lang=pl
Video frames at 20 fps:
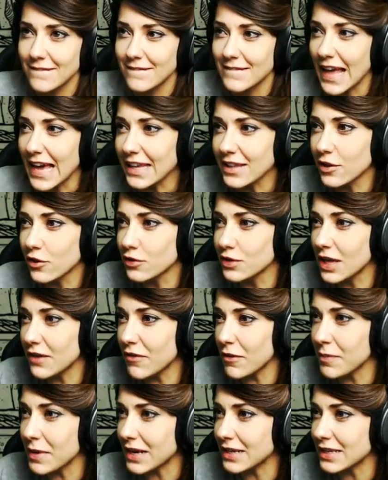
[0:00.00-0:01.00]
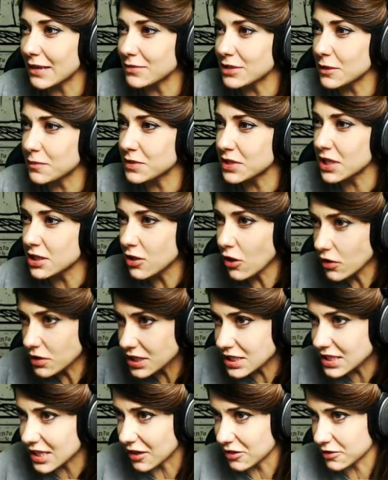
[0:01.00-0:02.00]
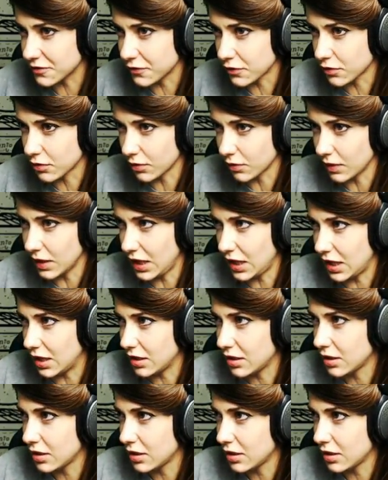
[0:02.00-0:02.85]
Ej, no nie wiem jak tam się przedostać w ogóle.